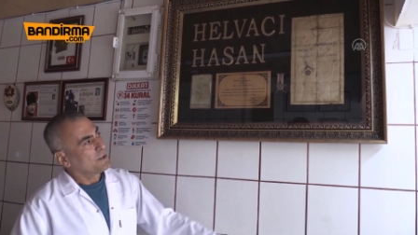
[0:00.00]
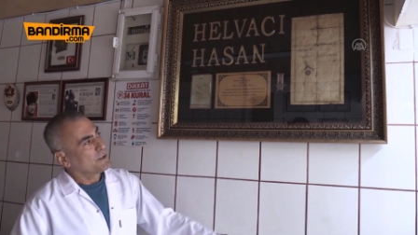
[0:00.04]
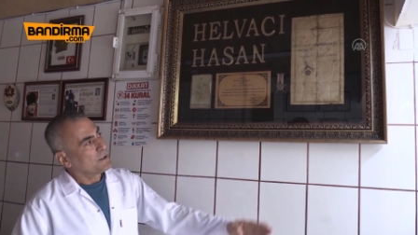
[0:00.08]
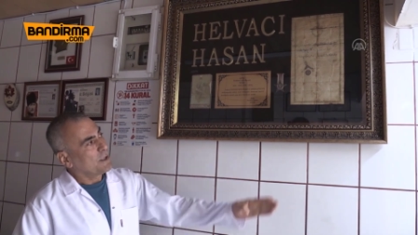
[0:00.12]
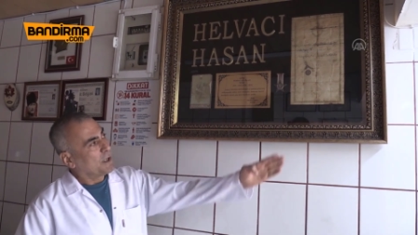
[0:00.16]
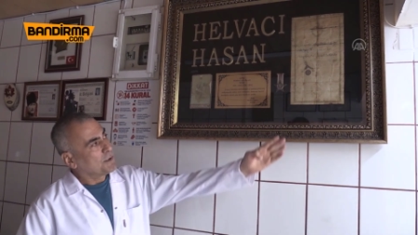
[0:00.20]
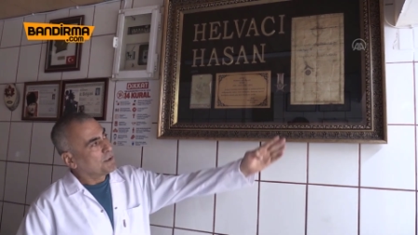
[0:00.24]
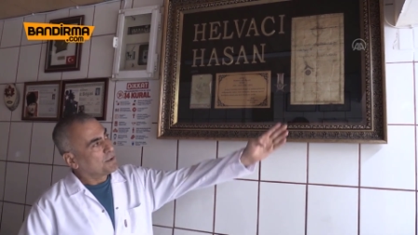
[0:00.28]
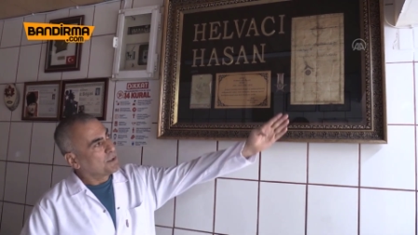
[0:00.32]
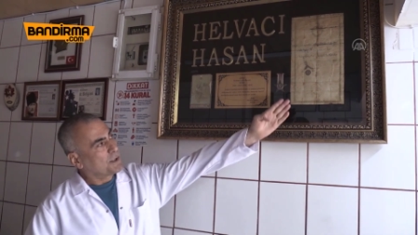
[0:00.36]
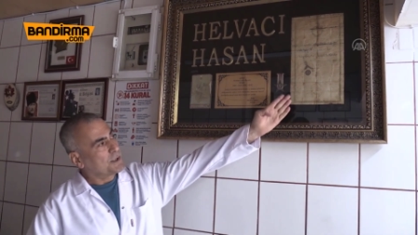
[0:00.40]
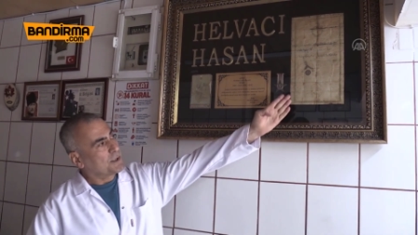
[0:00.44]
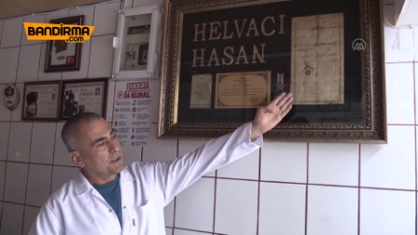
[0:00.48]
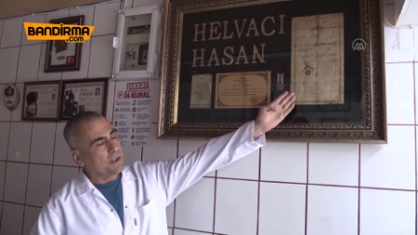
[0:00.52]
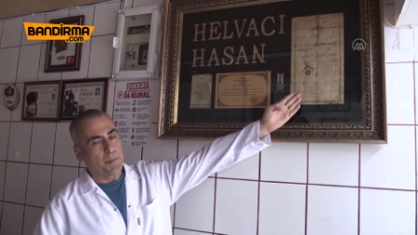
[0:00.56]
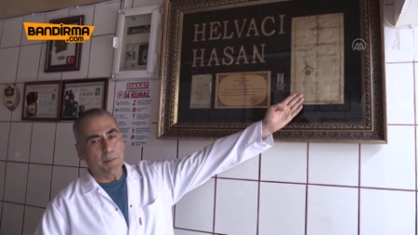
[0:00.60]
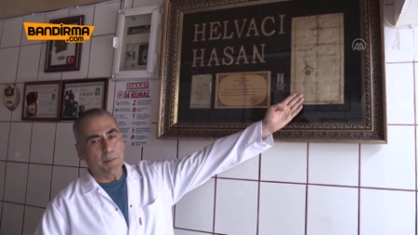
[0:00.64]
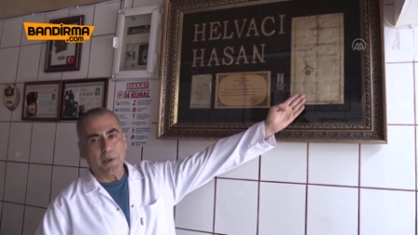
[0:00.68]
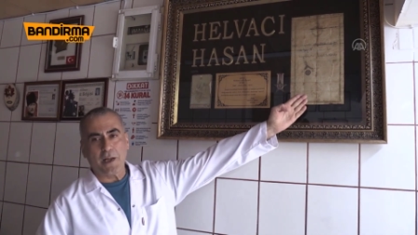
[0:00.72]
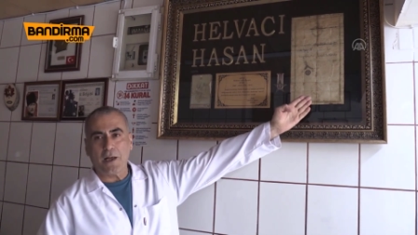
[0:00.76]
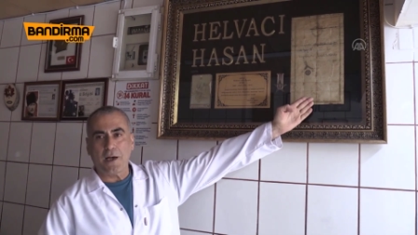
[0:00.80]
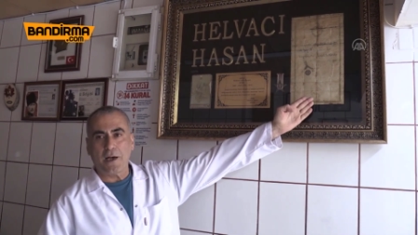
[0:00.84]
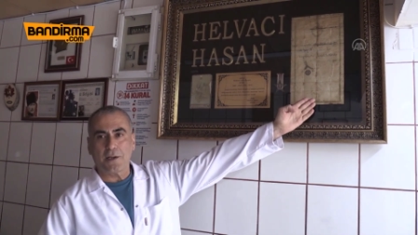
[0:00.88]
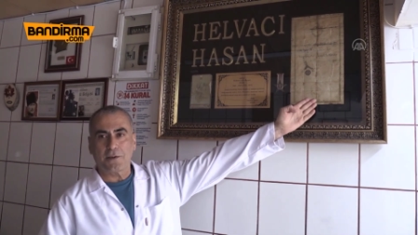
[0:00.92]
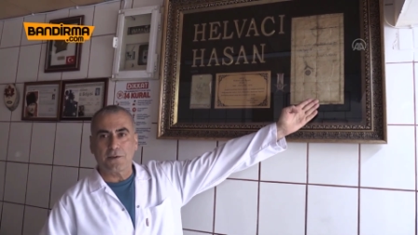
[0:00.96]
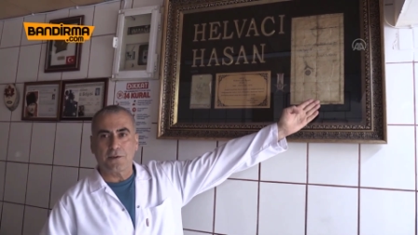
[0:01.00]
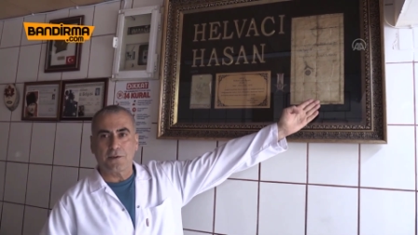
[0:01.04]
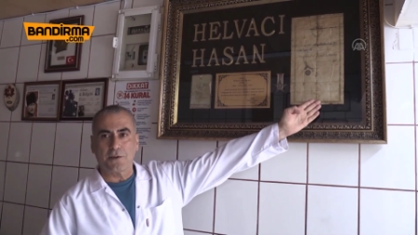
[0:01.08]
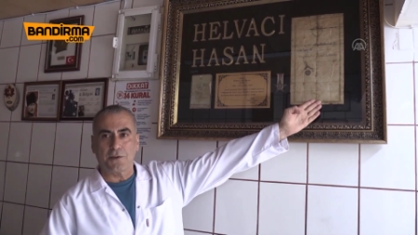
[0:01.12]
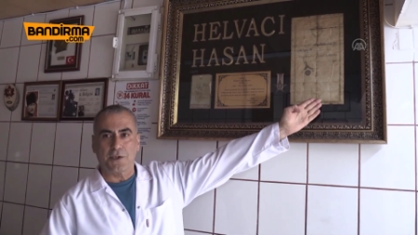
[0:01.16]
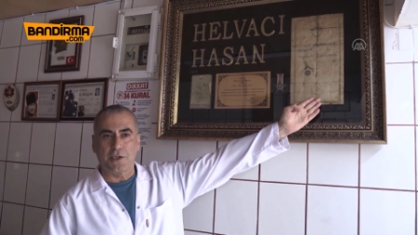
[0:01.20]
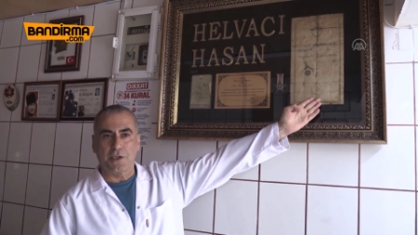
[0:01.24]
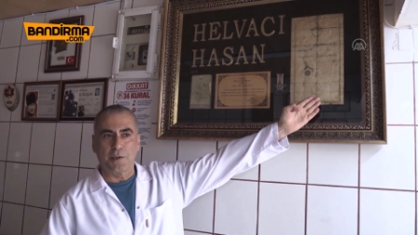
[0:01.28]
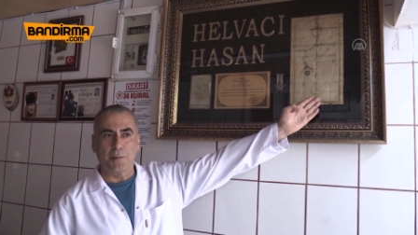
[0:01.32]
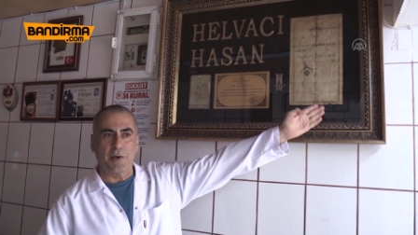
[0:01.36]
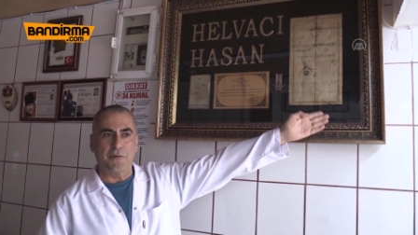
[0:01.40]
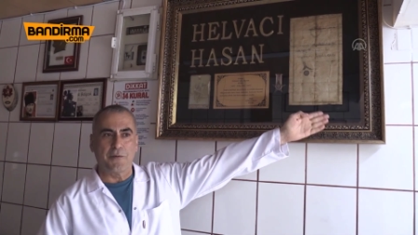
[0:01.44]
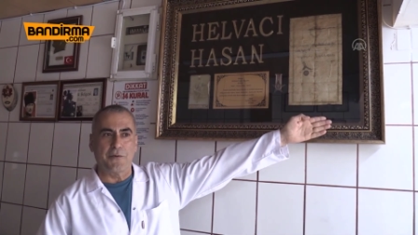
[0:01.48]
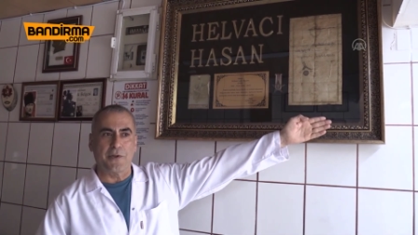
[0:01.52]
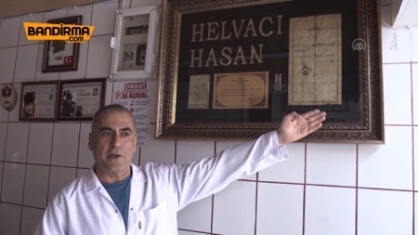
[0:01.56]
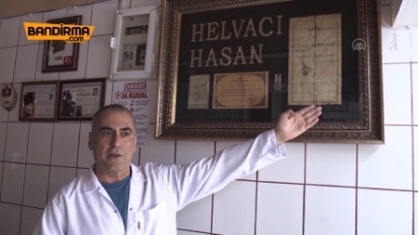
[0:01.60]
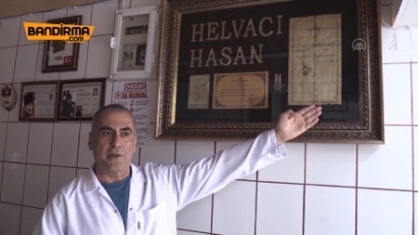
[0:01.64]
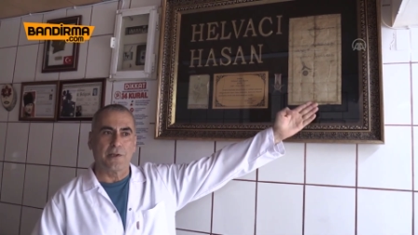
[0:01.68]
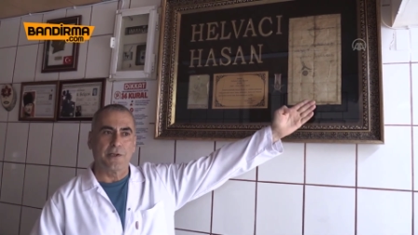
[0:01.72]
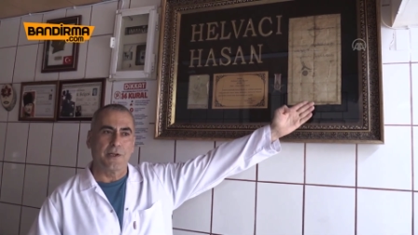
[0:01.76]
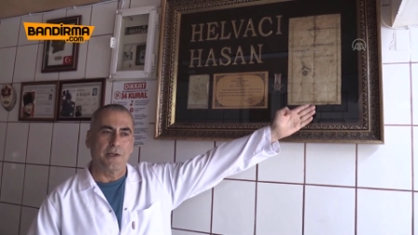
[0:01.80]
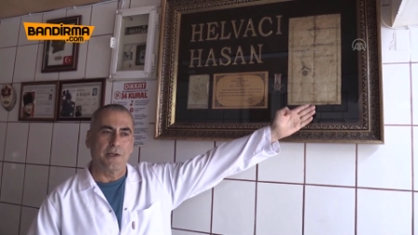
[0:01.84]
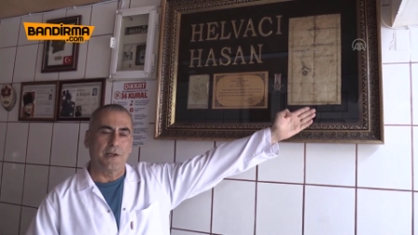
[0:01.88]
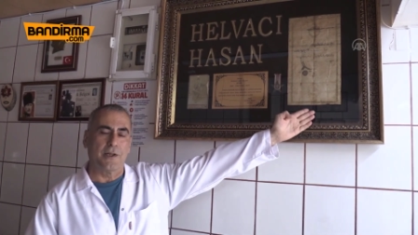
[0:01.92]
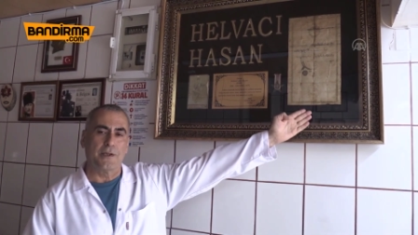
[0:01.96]
Yandaki de beratıdır. Kime
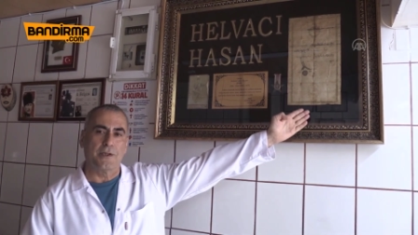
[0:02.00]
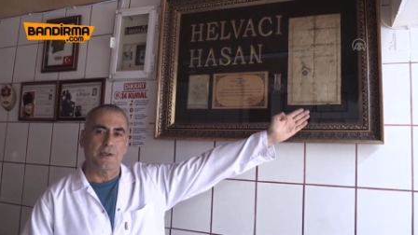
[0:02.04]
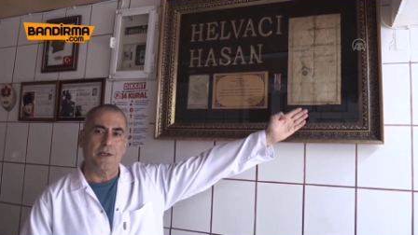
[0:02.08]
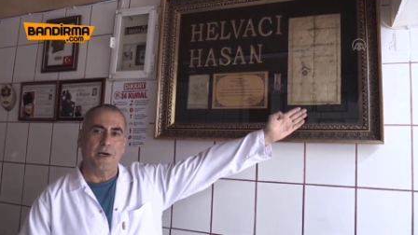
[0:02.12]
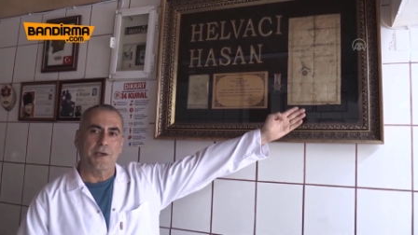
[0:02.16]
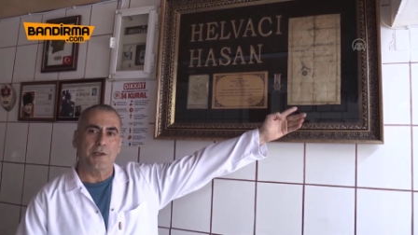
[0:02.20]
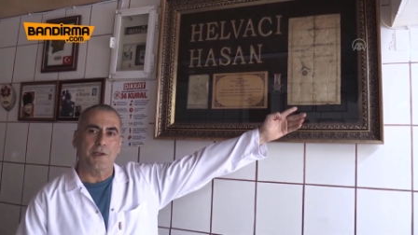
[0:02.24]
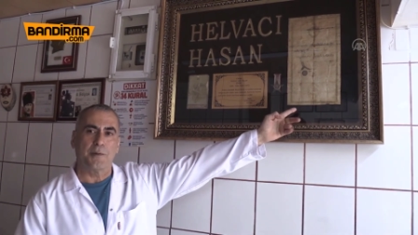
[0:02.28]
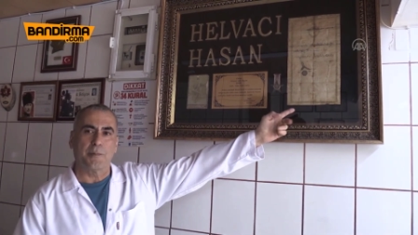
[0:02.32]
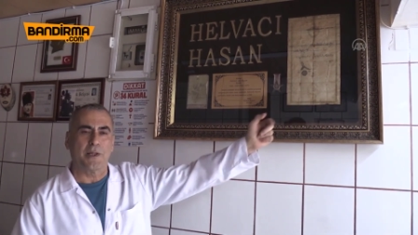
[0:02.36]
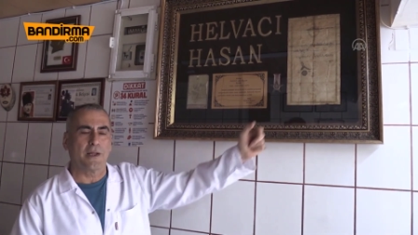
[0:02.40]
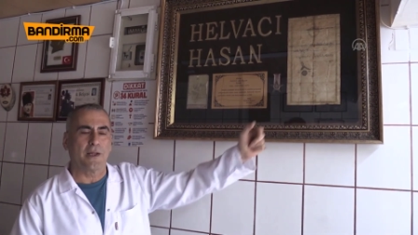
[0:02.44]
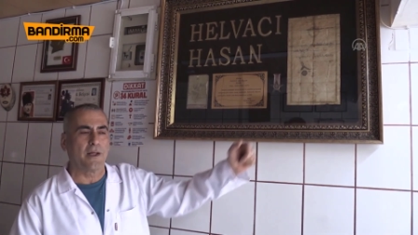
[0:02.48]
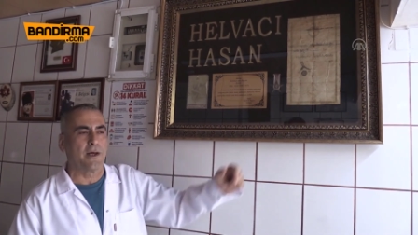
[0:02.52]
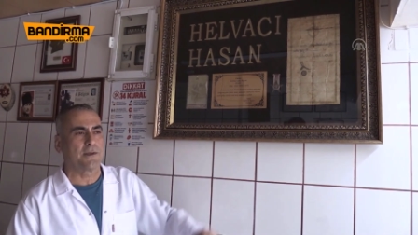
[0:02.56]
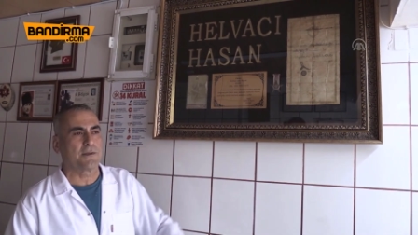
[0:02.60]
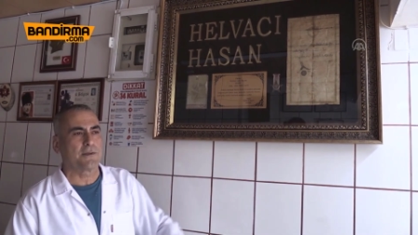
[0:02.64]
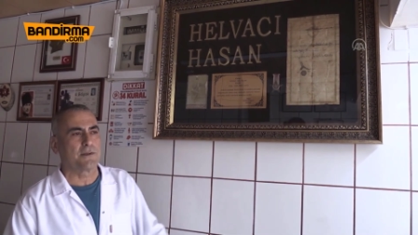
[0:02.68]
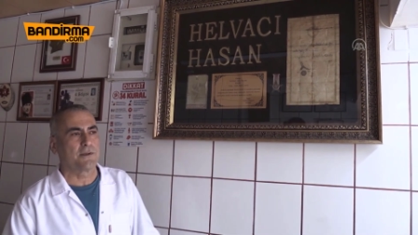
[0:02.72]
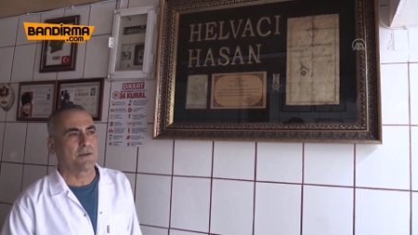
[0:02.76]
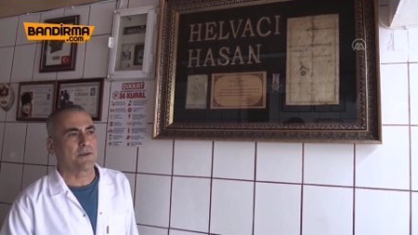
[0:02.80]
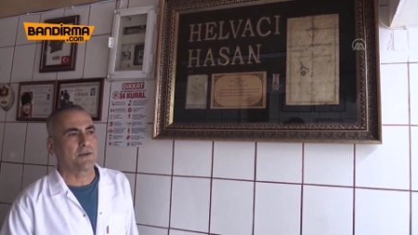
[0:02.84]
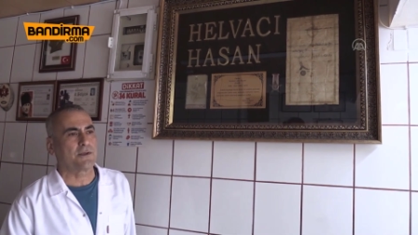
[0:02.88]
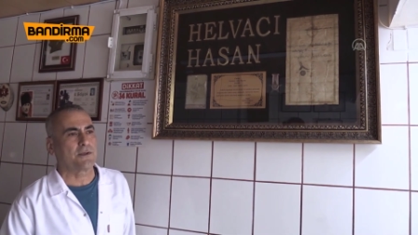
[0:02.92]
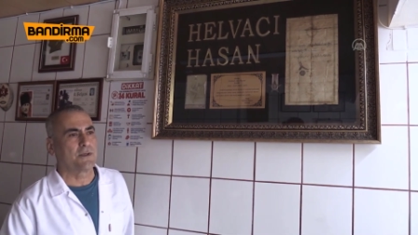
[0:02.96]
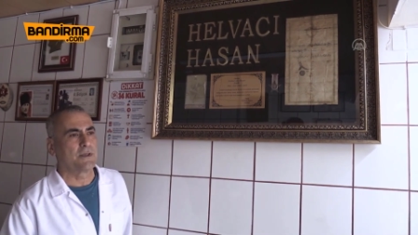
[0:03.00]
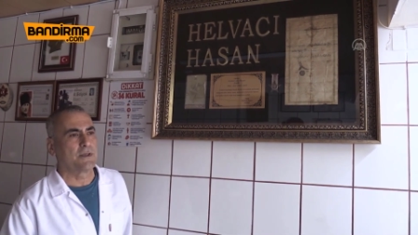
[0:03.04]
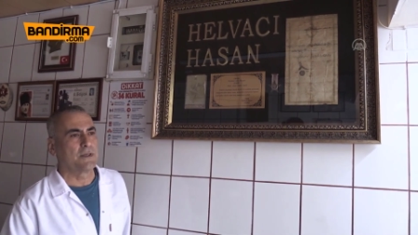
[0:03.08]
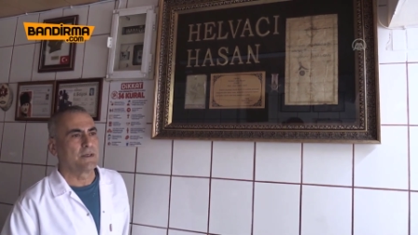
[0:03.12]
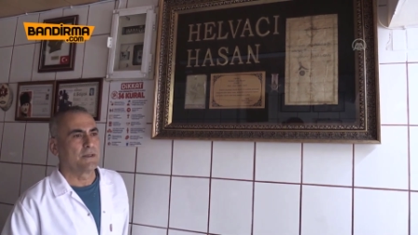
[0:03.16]
verildiğine dair beratıdır.